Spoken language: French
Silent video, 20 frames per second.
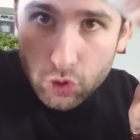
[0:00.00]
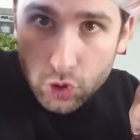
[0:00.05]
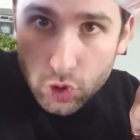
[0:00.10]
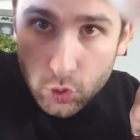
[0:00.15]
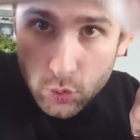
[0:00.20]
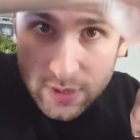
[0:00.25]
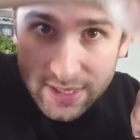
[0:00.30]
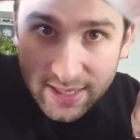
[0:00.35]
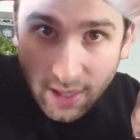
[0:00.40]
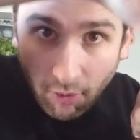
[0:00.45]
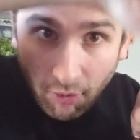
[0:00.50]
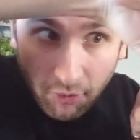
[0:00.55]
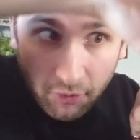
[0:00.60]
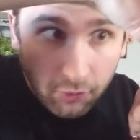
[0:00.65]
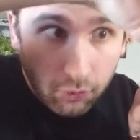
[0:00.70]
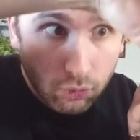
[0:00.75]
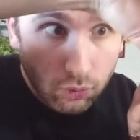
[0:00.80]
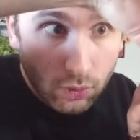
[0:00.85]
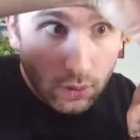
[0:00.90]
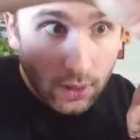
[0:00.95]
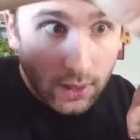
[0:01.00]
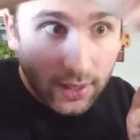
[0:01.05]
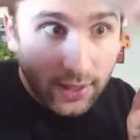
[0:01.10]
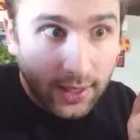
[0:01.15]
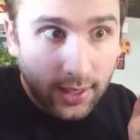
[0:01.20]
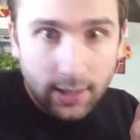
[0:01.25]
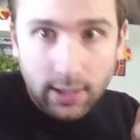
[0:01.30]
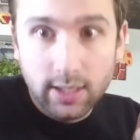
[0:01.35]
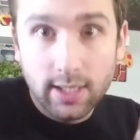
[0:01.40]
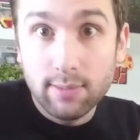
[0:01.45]
je suis un fou
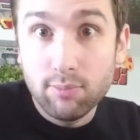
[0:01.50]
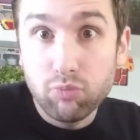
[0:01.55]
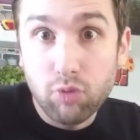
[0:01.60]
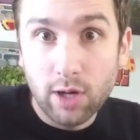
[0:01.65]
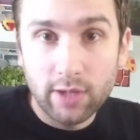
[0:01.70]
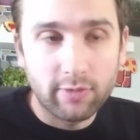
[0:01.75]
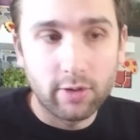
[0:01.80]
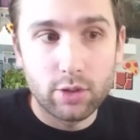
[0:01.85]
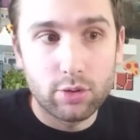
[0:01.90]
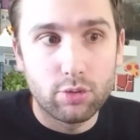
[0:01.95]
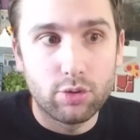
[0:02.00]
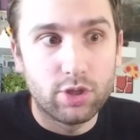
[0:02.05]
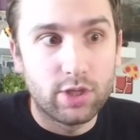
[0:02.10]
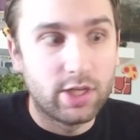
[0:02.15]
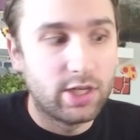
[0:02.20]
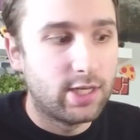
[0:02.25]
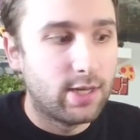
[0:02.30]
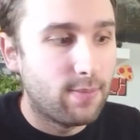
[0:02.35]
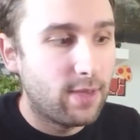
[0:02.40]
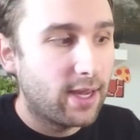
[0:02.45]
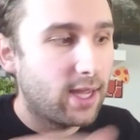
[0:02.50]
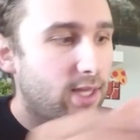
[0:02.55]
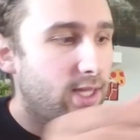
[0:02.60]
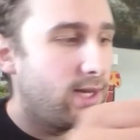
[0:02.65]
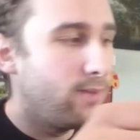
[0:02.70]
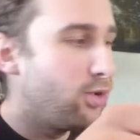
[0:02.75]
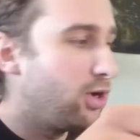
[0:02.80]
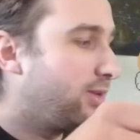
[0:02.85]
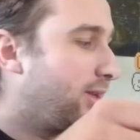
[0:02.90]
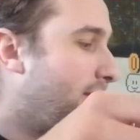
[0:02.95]
des, boîtes. j'aime bien garder
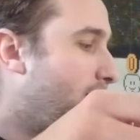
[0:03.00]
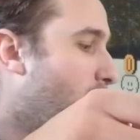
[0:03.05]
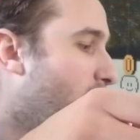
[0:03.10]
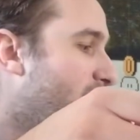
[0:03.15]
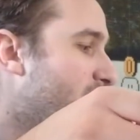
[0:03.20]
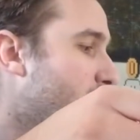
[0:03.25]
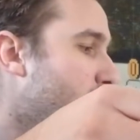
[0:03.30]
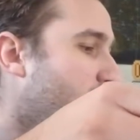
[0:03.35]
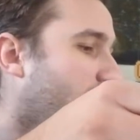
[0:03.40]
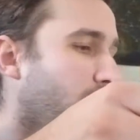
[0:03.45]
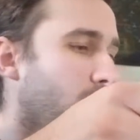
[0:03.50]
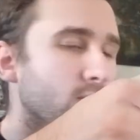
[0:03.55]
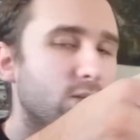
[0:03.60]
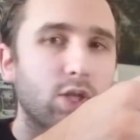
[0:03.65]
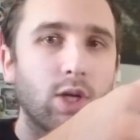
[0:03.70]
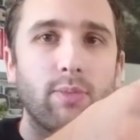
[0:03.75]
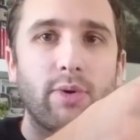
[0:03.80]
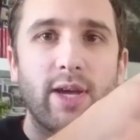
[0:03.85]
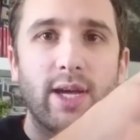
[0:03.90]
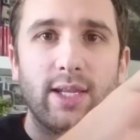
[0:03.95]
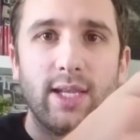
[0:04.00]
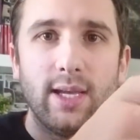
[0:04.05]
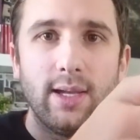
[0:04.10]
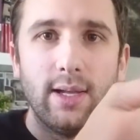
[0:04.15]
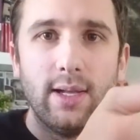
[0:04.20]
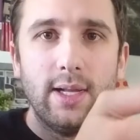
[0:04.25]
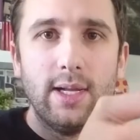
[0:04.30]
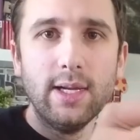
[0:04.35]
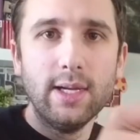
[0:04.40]
les boîtes. Et on va s'ouvrir ensemble, regardez.